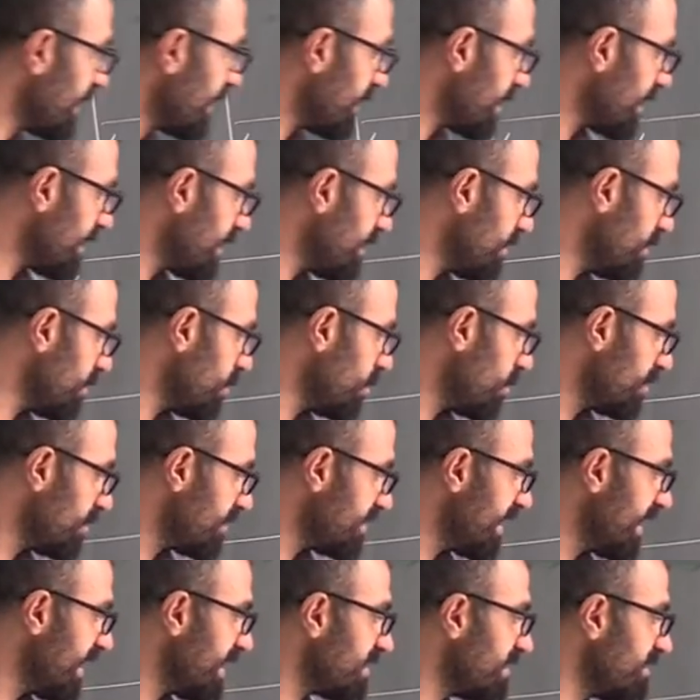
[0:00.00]
karenin
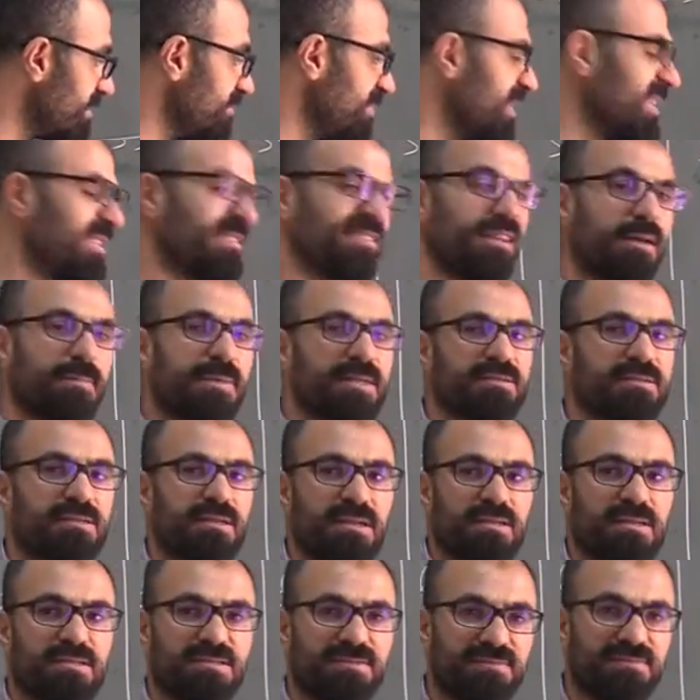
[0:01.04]
S'si 1 ise
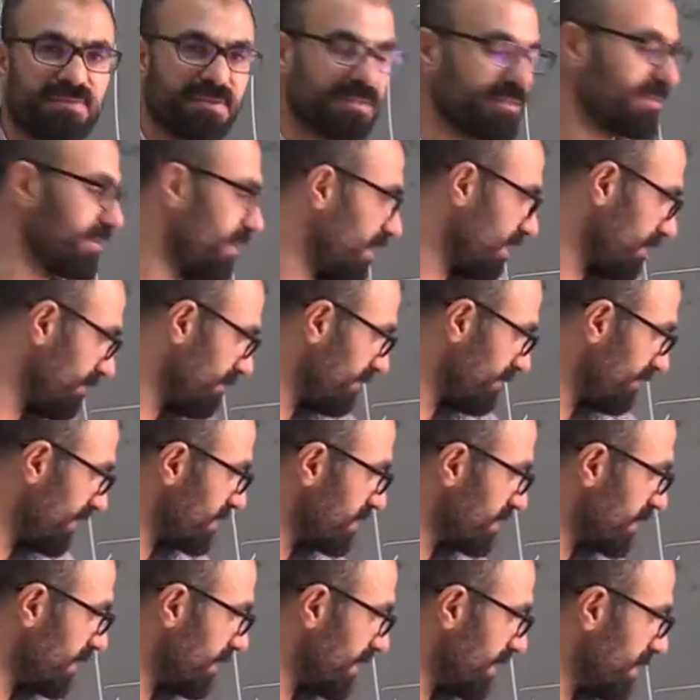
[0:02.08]
mesela 0 ise
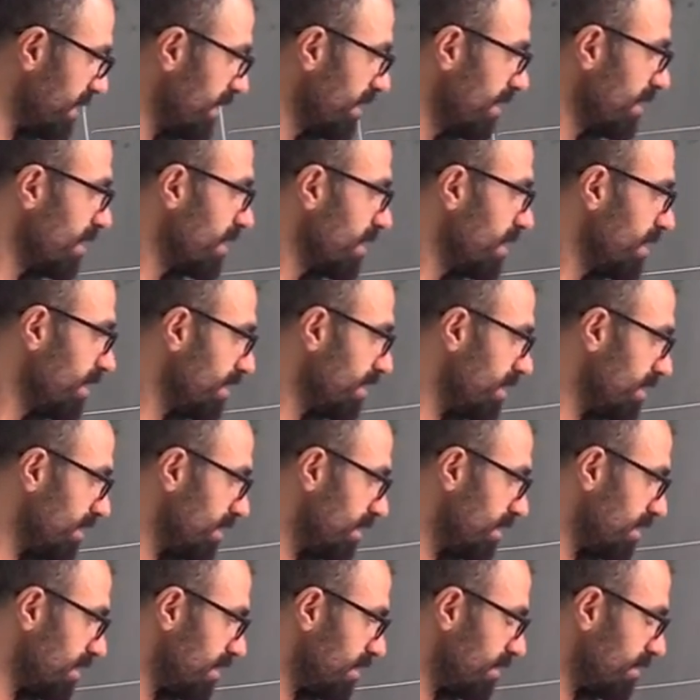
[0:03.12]
vesaire e,
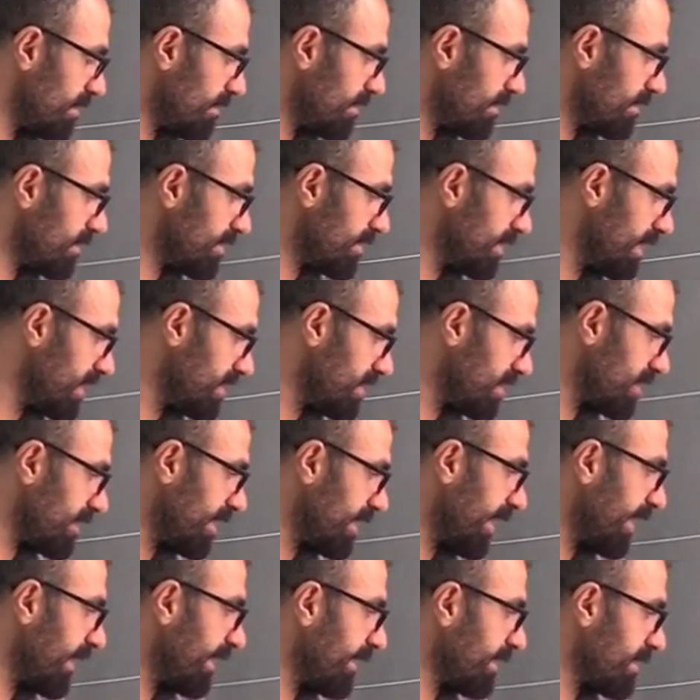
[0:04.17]
değişik
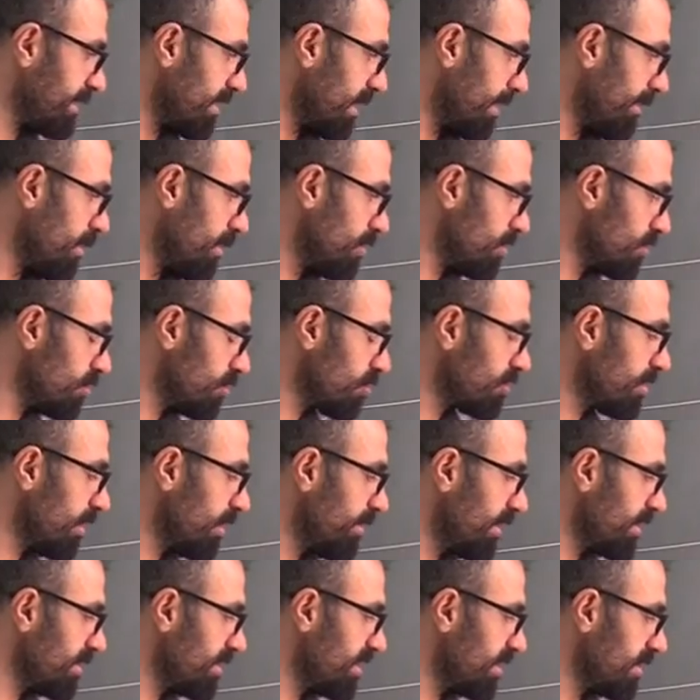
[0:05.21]
değerler var. Ama önce şuradan
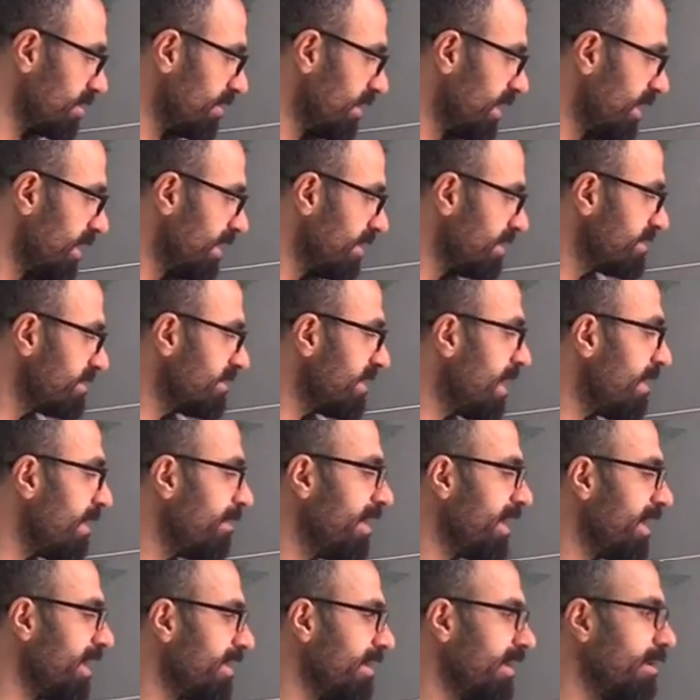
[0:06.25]
başlayalım. SP
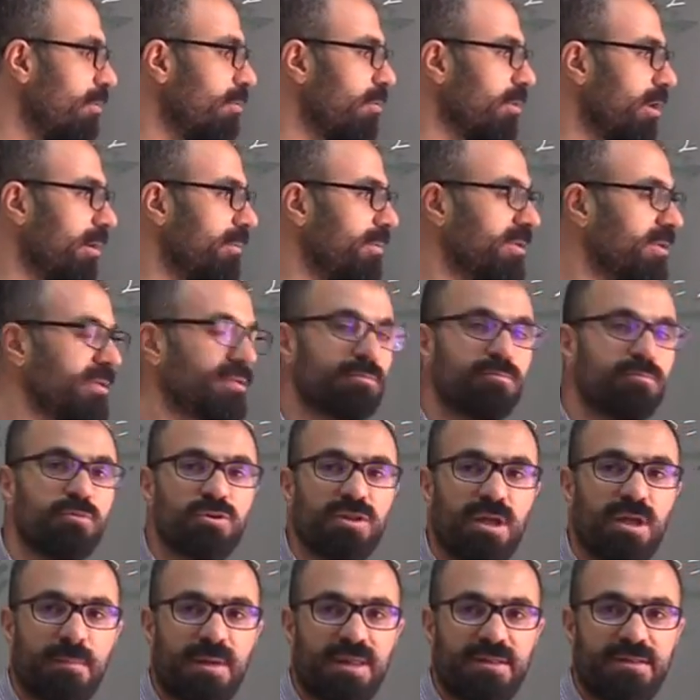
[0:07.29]
ne olabilir?
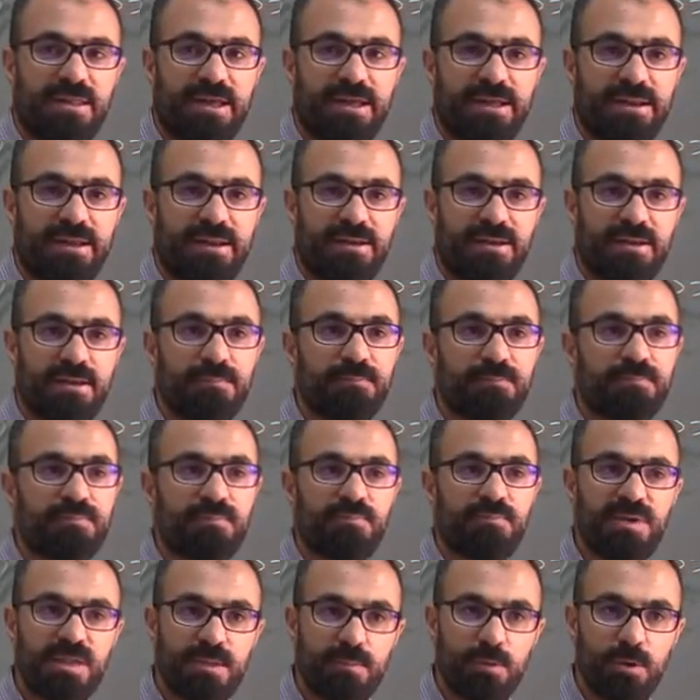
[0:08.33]
Muhtemel değerleri
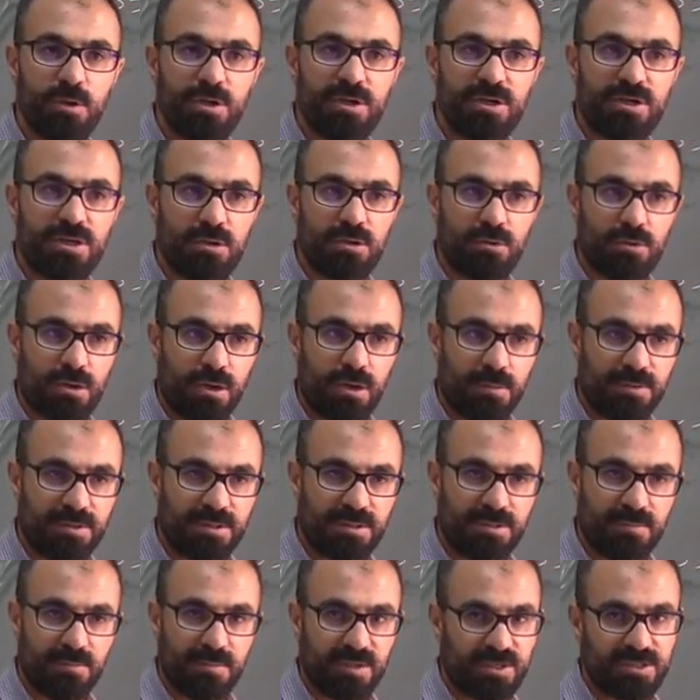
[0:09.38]
1 bölü 2 olabilir
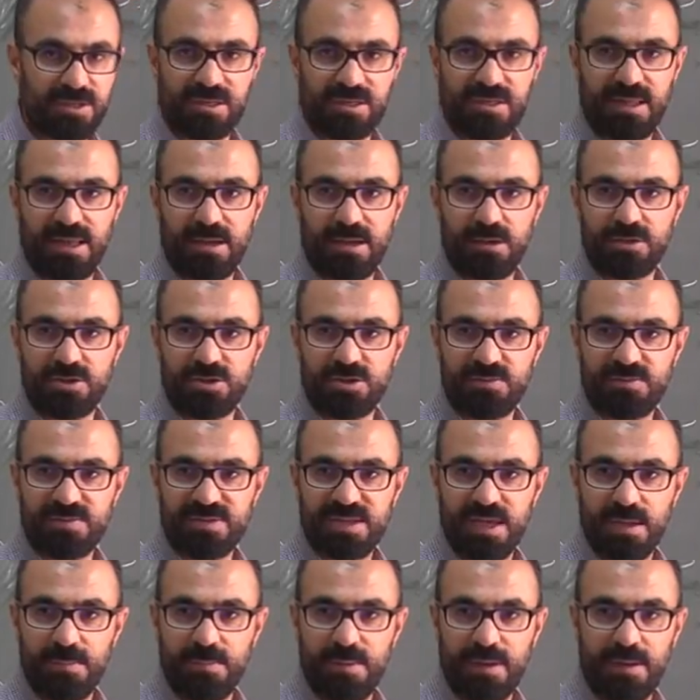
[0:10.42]
değil mi? Başka değer yok
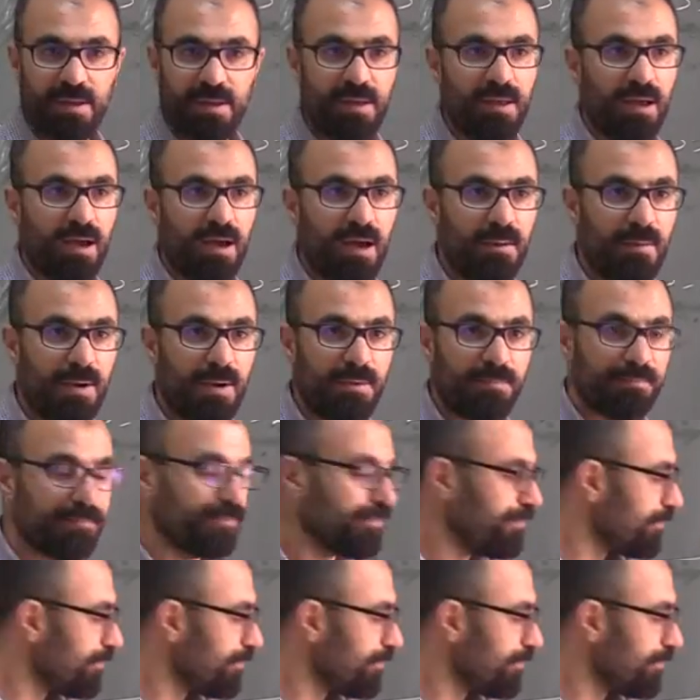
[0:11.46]
SP. Ama